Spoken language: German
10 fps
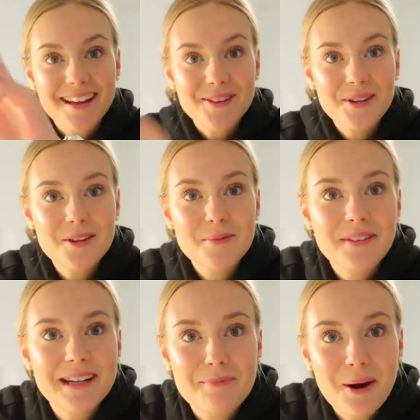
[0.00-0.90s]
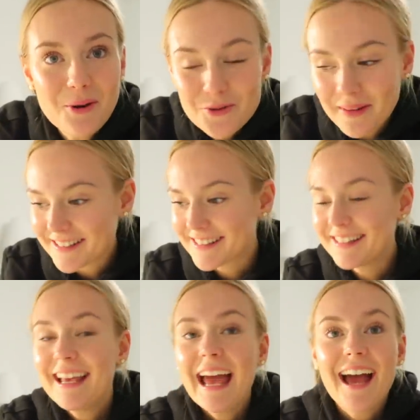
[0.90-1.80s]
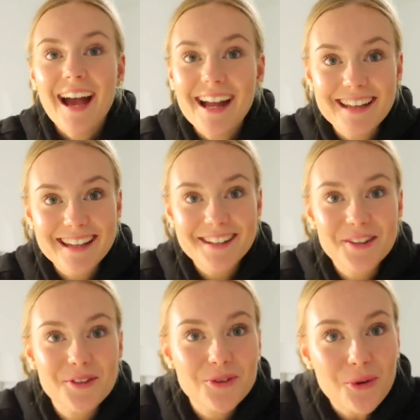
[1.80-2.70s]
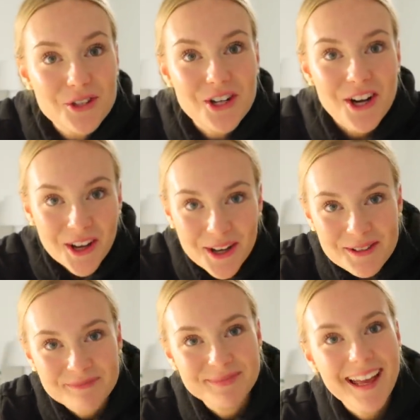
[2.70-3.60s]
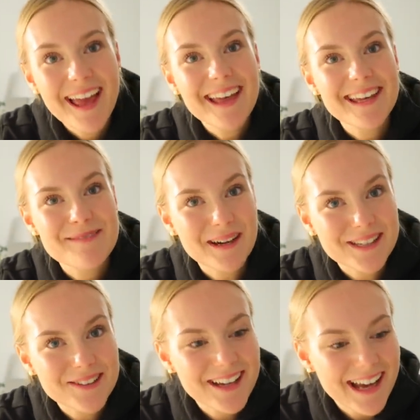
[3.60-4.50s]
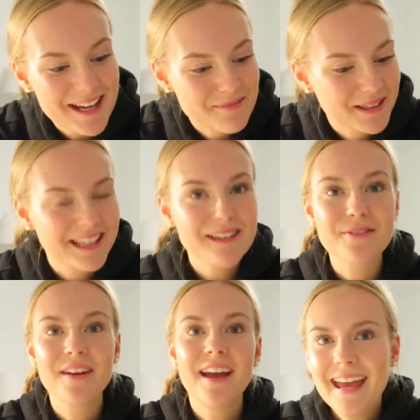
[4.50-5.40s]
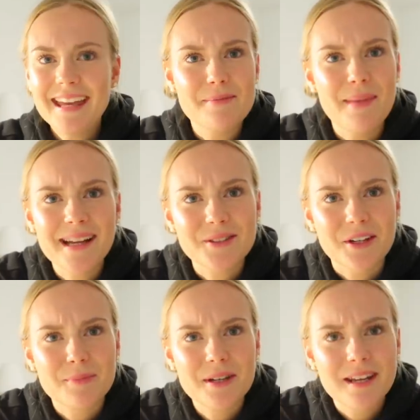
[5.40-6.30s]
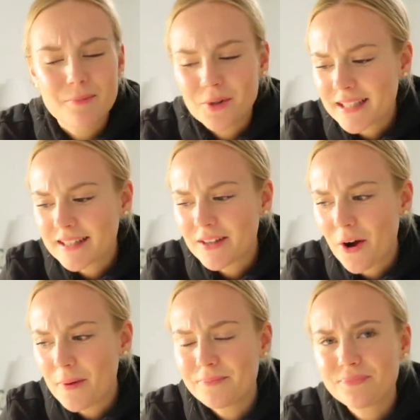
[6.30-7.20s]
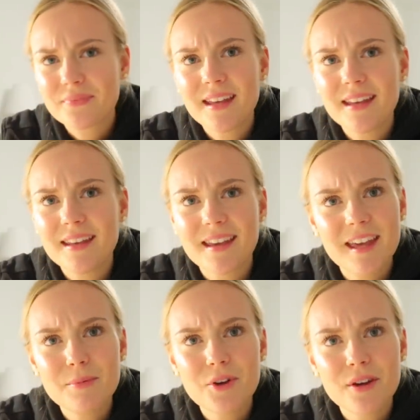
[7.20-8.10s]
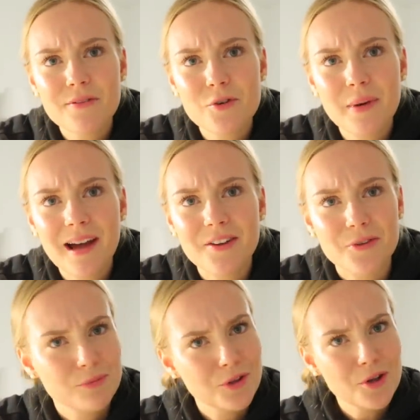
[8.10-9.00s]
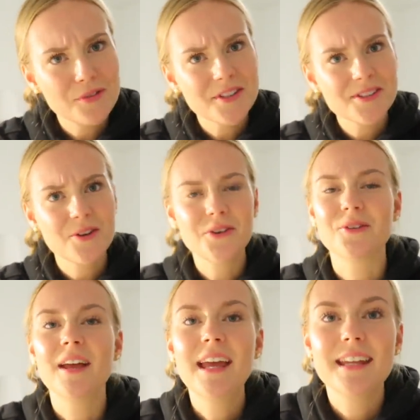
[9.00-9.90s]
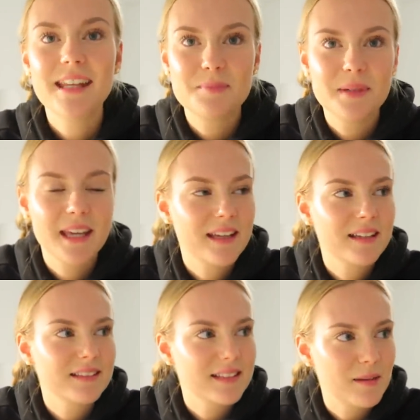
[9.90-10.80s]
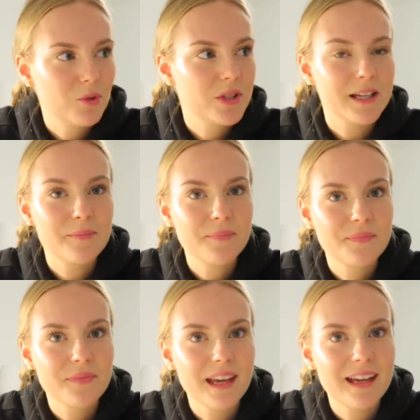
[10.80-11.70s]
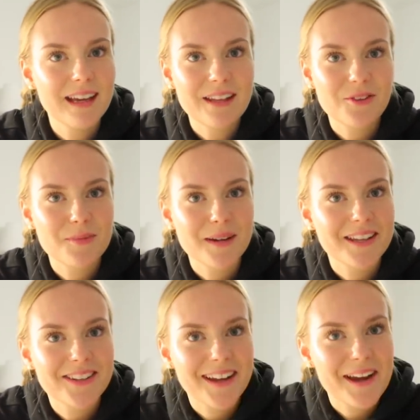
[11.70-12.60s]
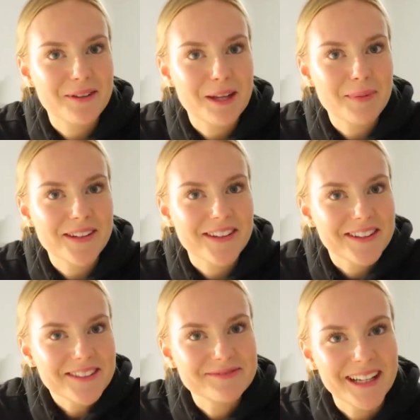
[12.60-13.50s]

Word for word: Ja, soll ich nochmal wegen der Bauchschmerzen? Alter, es ist so schön. Ihr macht euch gar keinen Begriff. Ihr merkt doch, ich bin an einem Punkt angekommen, ich rede mit euch einfach über alles. Und ich hoffe, das ist in Ordnung. Nee, ich bin gegen Tabuthemen. Also es macht die Sache ja einfach nicht besser, ne?